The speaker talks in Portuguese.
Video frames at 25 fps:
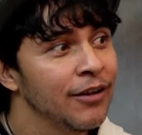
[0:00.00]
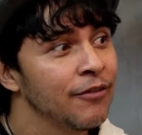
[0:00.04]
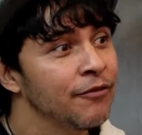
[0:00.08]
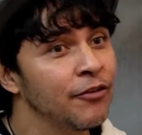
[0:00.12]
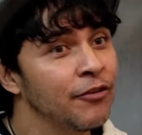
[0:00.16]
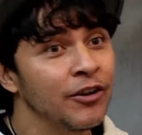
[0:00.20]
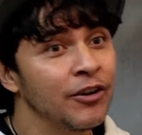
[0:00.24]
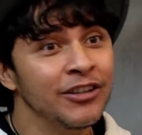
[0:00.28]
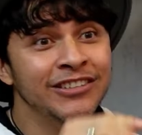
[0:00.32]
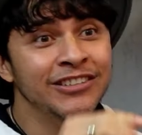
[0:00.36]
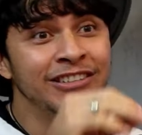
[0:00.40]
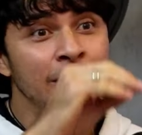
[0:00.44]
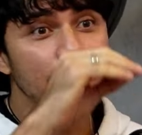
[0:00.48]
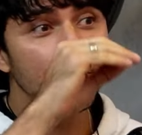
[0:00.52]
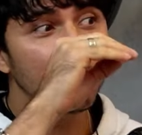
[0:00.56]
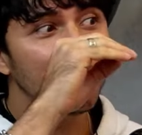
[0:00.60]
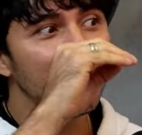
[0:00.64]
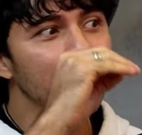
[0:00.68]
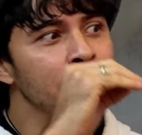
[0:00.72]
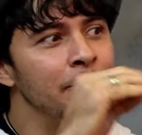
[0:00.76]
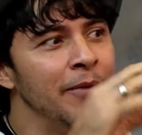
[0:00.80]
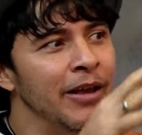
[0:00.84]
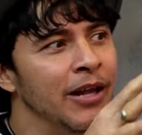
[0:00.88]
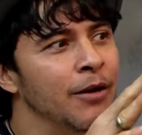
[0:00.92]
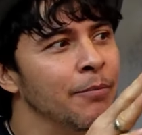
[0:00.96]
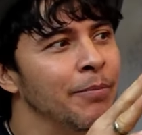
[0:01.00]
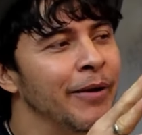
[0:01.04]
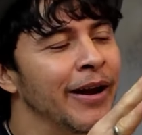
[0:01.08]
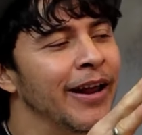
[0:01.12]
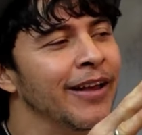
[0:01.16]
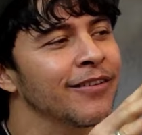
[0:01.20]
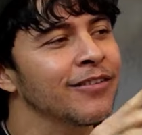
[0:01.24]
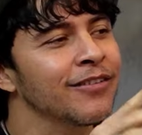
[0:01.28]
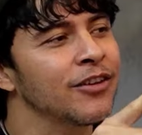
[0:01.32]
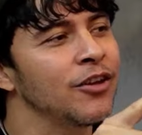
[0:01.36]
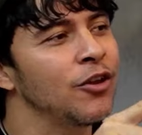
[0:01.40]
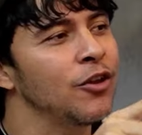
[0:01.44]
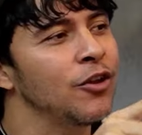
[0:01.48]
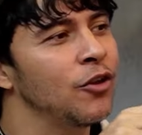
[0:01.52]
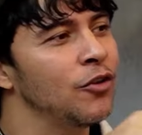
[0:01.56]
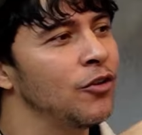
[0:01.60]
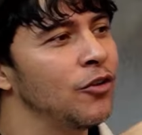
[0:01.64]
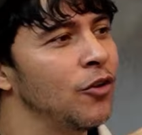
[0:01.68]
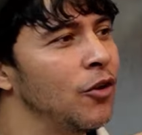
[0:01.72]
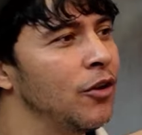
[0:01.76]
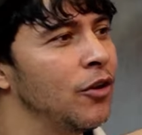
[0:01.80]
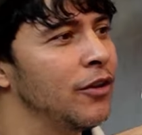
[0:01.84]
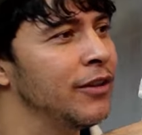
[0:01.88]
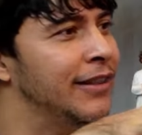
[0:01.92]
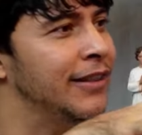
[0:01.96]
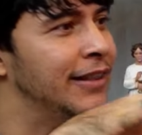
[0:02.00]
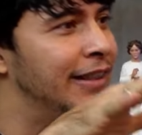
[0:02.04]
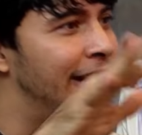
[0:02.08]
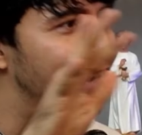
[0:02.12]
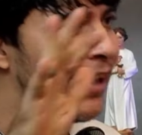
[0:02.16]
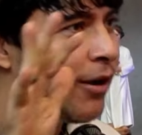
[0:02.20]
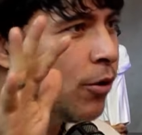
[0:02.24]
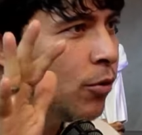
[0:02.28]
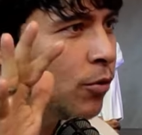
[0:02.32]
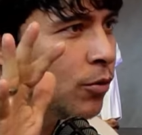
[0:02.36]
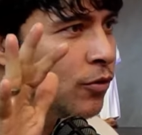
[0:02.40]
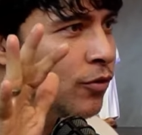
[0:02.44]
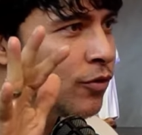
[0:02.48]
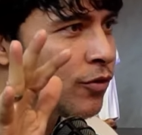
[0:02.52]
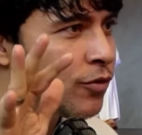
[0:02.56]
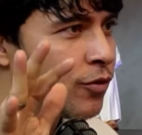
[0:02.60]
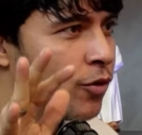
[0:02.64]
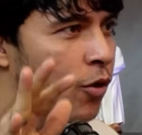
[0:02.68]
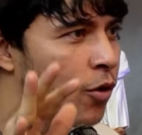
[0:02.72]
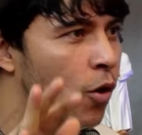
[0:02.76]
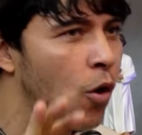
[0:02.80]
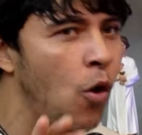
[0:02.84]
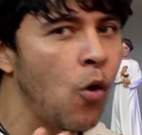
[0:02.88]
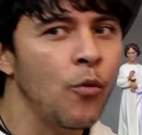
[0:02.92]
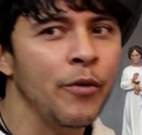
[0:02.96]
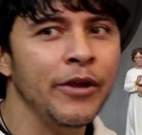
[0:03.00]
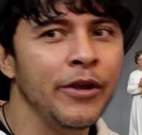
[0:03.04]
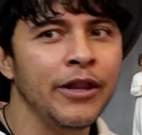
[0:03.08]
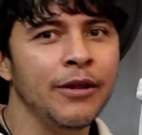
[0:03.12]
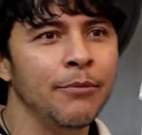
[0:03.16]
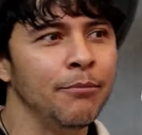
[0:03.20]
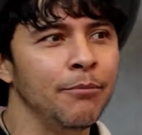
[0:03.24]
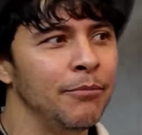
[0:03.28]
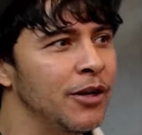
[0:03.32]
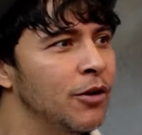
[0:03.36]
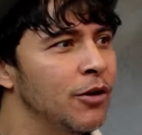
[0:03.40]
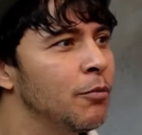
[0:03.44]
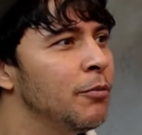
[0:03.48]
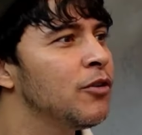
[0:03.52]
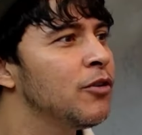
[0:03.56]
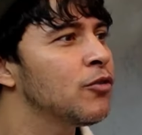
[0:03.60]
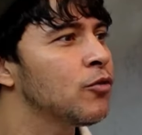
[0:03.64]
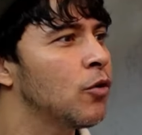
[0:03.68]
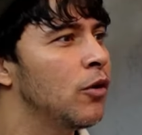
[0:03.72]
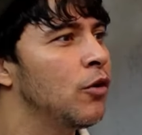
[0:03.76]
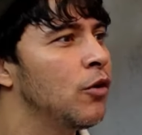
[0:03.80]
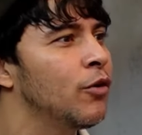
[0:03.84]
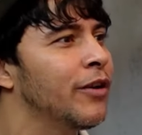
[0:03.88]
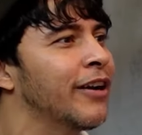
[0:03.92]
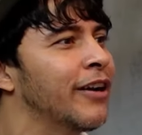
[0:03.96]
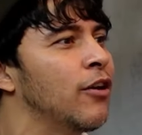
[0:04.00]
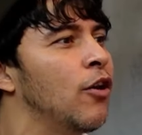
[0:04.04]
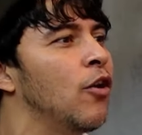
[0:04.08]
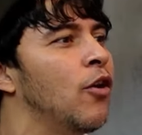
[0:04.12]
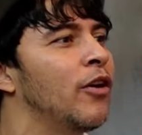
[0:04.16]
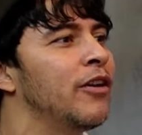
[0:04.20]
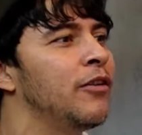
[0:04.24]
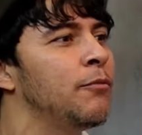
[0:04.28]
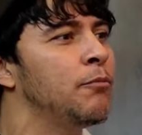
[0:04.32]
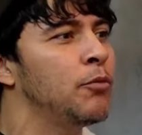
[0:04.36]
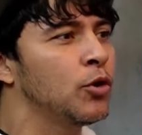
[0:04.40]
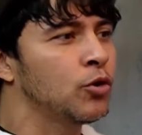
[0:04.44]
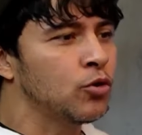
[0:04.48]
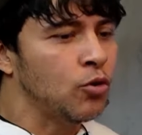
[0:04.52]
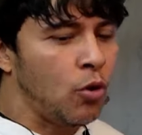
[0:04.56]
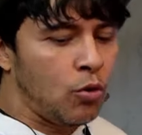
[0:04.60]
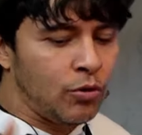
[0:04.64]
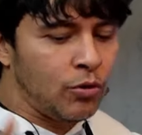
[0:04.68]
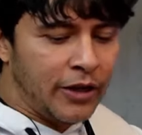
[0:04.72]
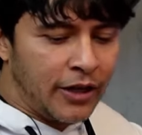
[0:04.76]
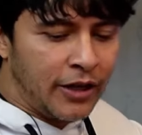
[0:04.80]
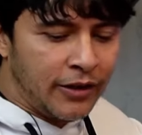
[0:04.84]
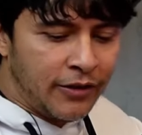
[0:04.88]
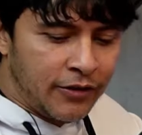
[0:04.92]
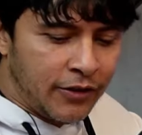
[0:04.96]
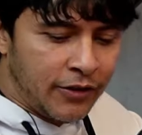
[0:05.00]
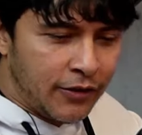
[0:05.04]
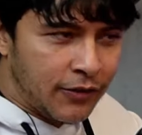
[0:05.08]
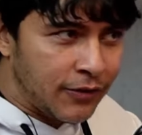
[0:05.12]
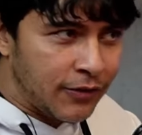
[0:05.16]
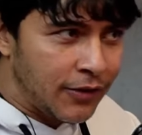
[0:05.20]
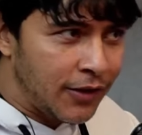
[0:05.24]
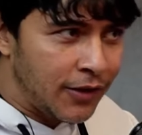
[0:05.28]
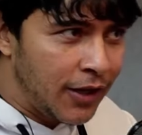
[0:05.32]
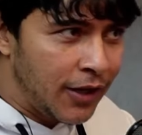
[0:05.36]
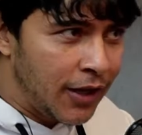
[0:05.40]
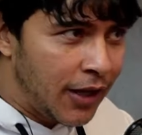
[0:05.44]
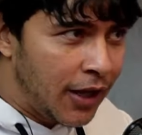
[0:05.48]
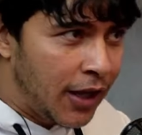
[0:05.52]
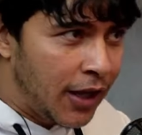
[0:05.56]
foi de primeira. Parece que Deus ou o inimigo me escolheu naquela hora e botou o dedo e disse